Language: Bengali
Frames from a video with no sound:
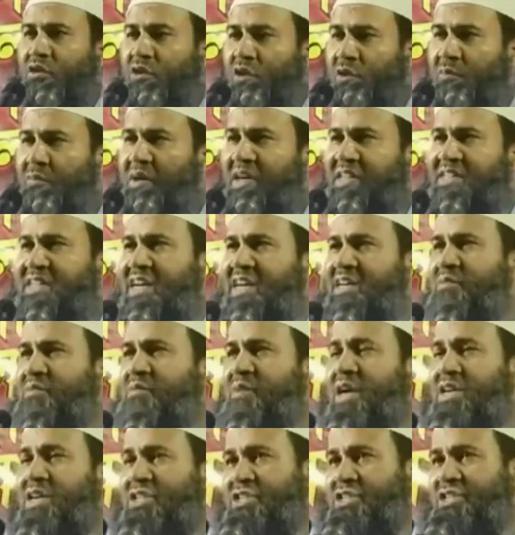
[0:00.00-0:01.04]
রমাজান
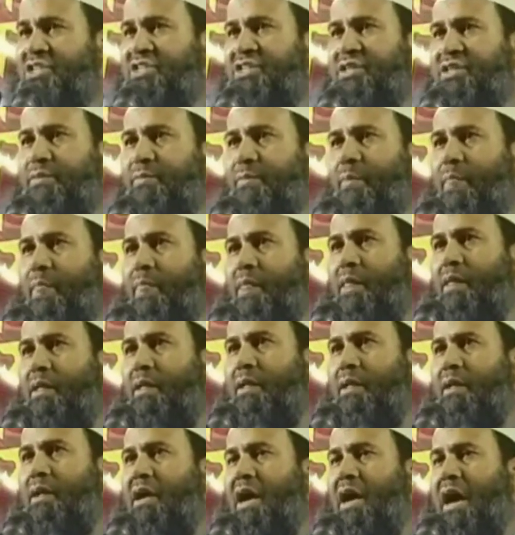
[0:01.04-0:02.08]
মাস
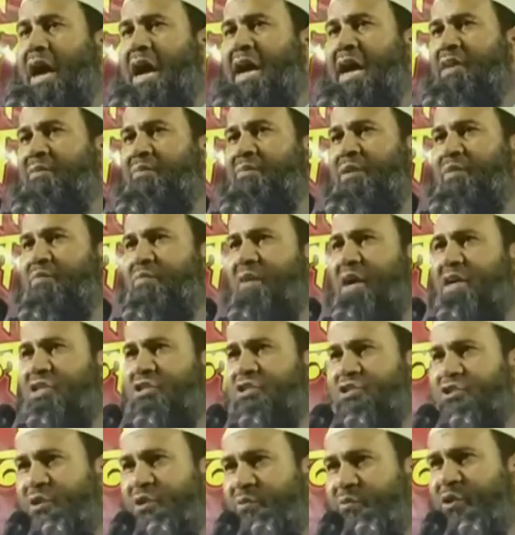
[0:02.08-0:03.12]
আরবি
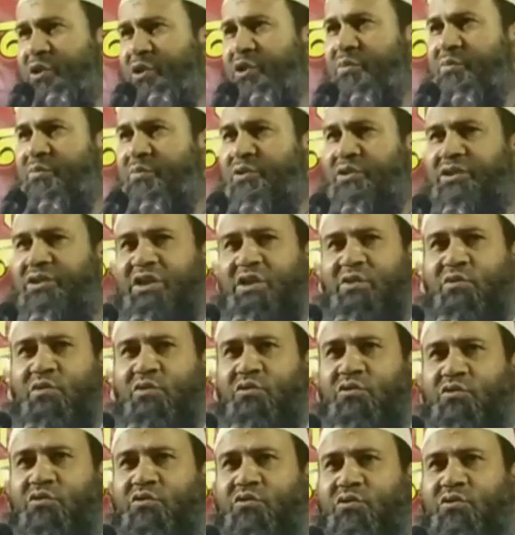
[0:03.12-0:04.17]
মাস সমূহের মধ্যে
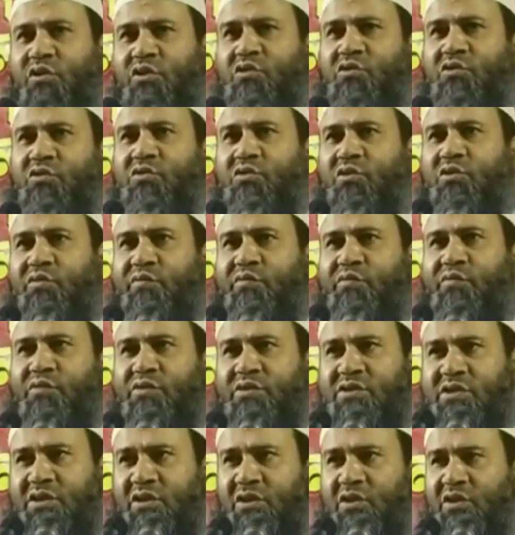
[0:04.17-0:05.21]
অত্যন্ত
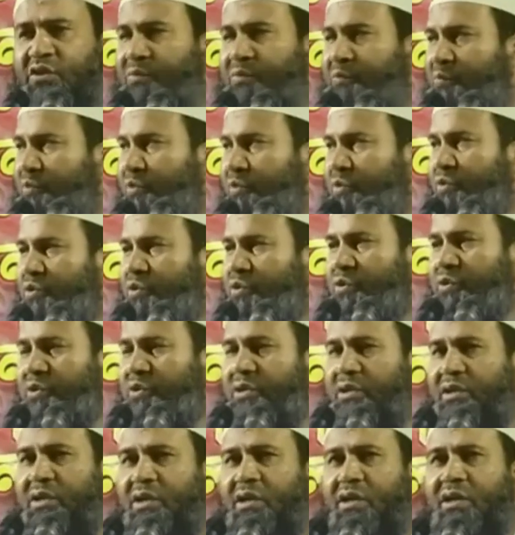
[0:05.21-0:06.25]
ফজিলতপূর্ণ
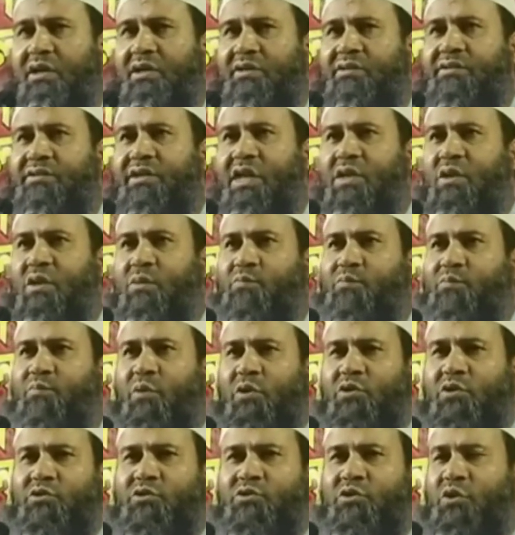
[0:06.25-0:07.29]

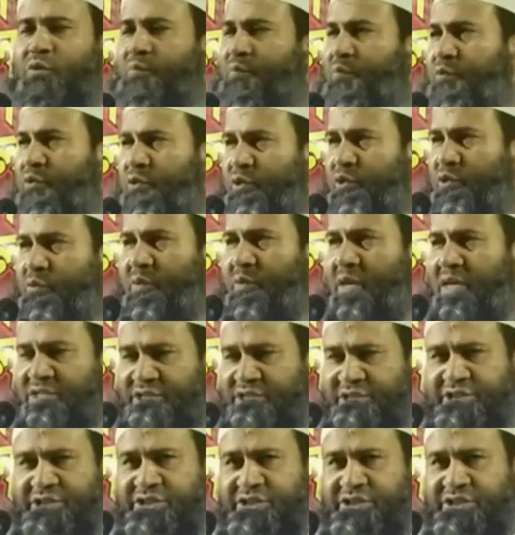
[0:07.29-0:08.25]
তাৎপর্যপূর্ণ মাস